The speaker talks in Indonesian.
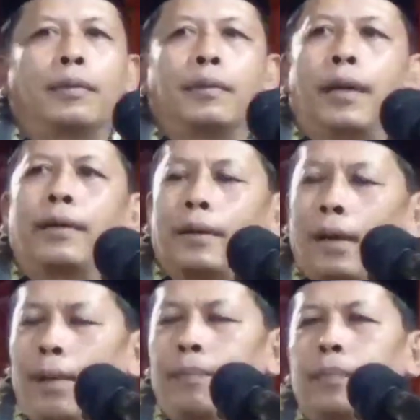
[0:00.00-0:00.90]

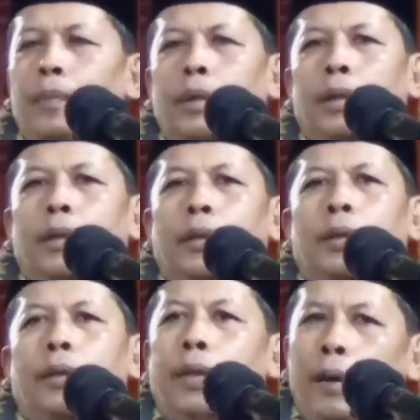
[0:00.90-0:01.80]
tentram,
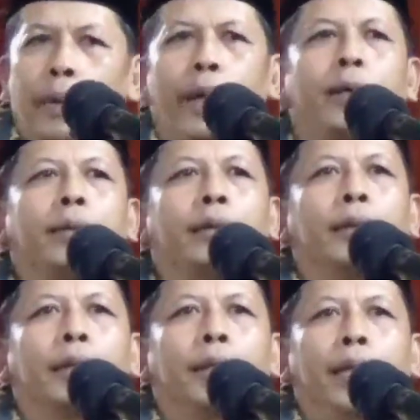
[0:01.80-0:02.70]
damai,
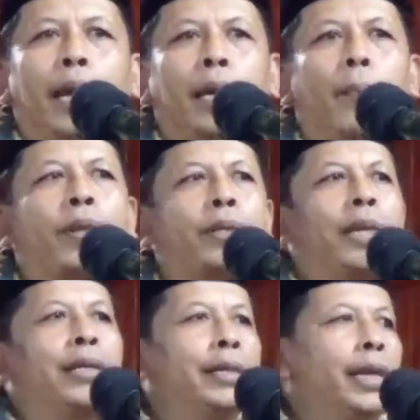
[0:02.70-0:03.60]
tidak ada
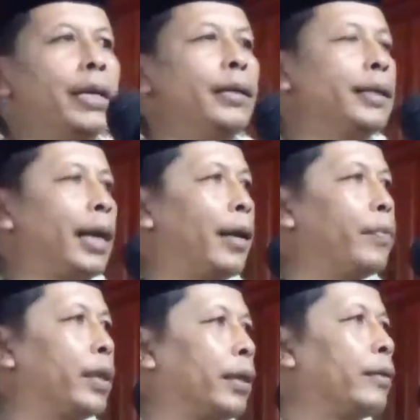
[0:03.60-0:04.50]
perselisihan di
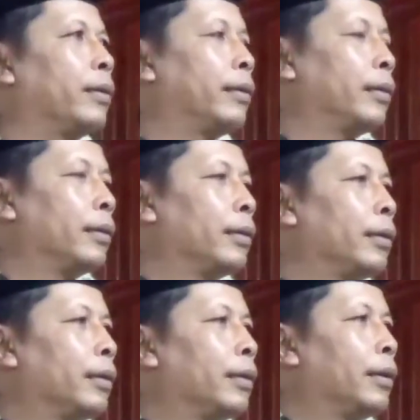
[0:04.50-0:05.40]
dalamnya.
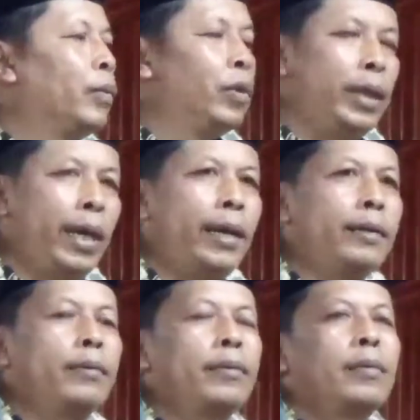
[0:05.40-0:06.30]

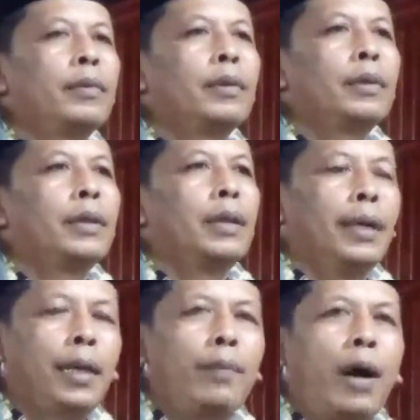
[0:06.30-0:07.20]
Kemudian
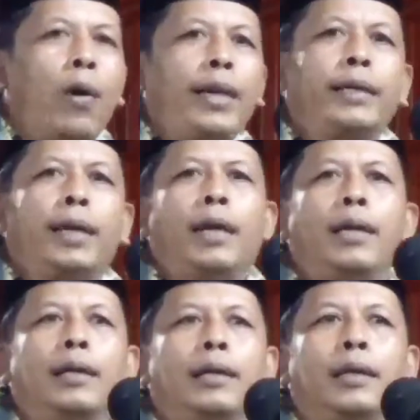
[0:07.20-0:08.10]
kata mawaddah
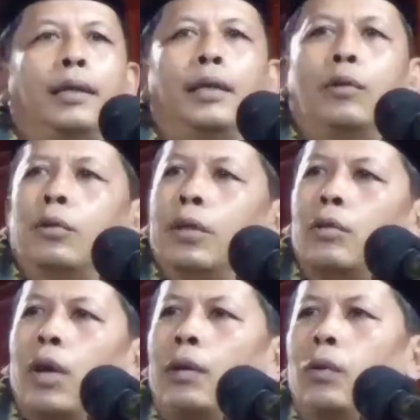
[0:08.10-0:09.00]
itu
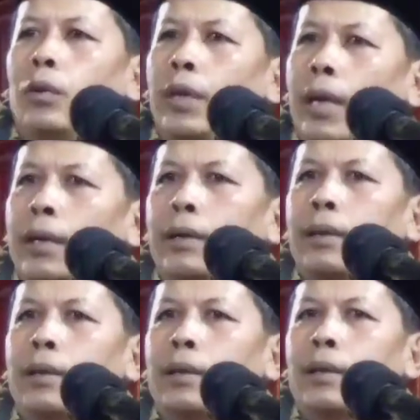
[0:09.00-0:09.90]
sesuatu
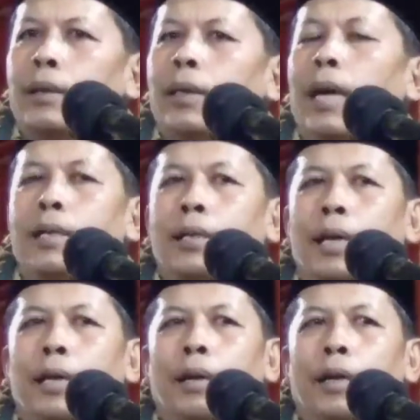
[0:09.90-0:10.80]
yang
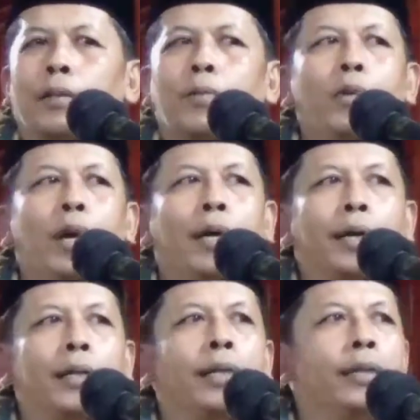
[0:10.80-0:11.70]
didasari oleh sebuah
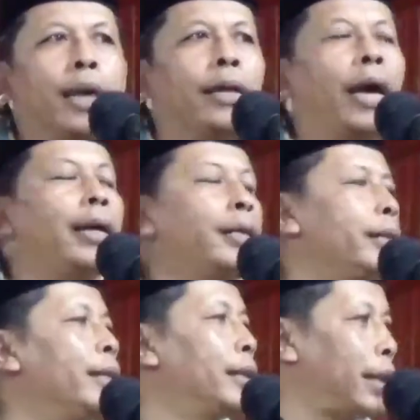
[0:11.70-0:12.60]
kecintaan. Ada
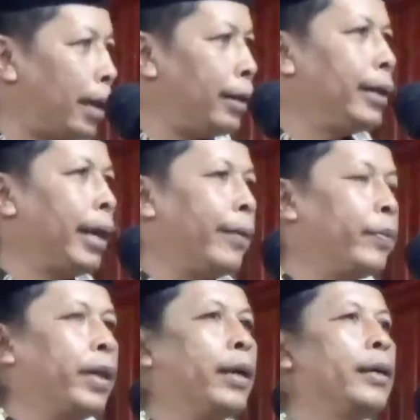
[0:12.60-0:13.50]
cinta di
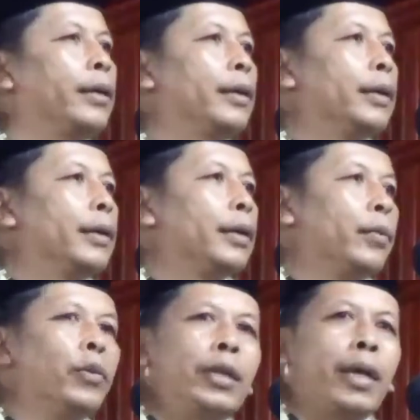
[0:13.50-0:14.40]
dalamnya.
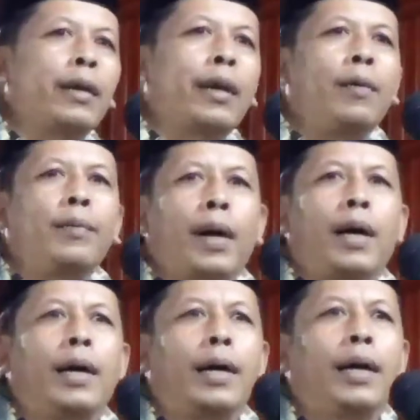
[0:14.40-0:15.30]
Kemudian
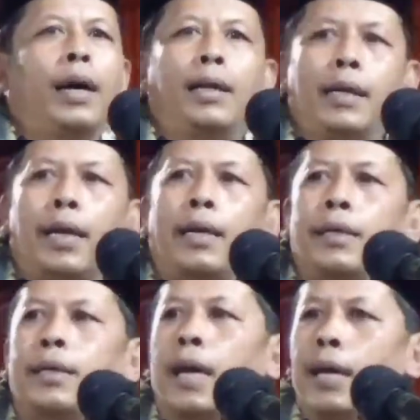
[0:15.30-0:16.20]
rahmah, ada
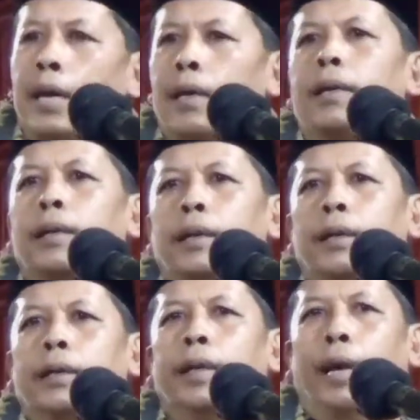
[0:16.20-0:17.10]
kasih sayang
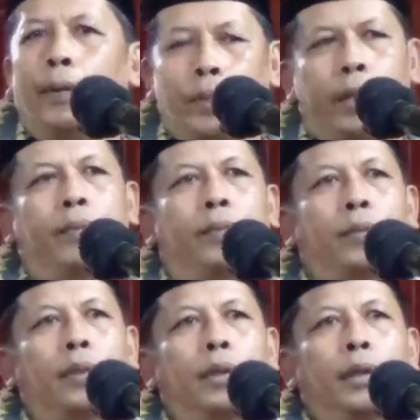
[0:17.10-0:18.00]
di dalamnya.
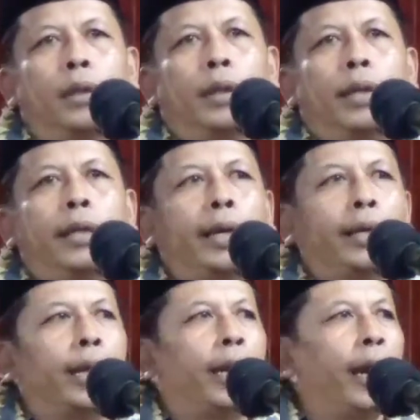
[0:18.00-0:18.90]
Ketika
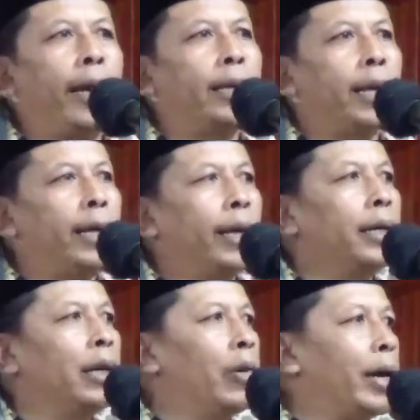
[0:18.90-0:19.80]
kita kaitkan
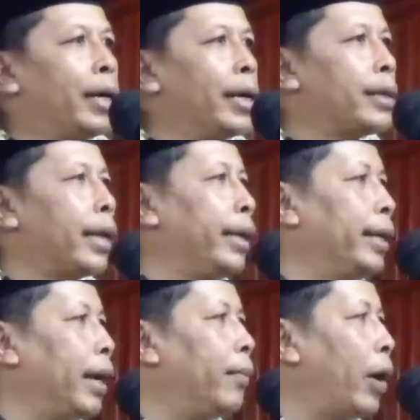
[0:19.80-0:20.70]
dengan keluarga
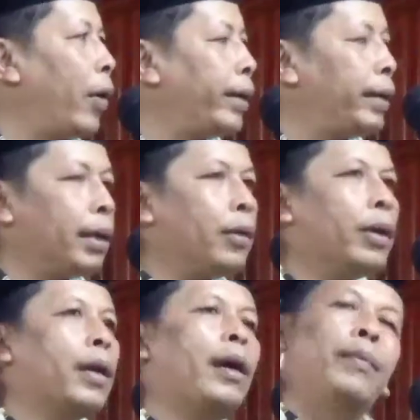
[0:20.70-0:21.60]
sakinah mawaddah
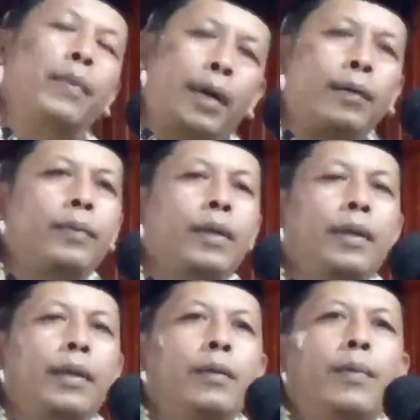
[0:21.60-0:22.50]
warahmah,
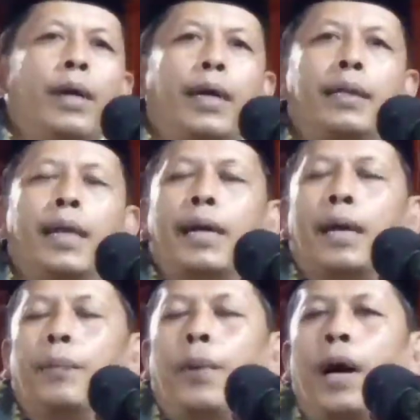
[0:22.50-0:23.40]
maka kita
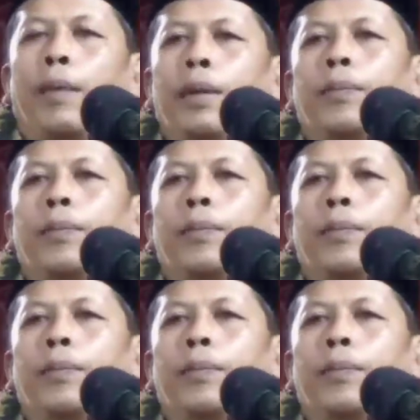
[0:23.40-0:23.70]
akan pahami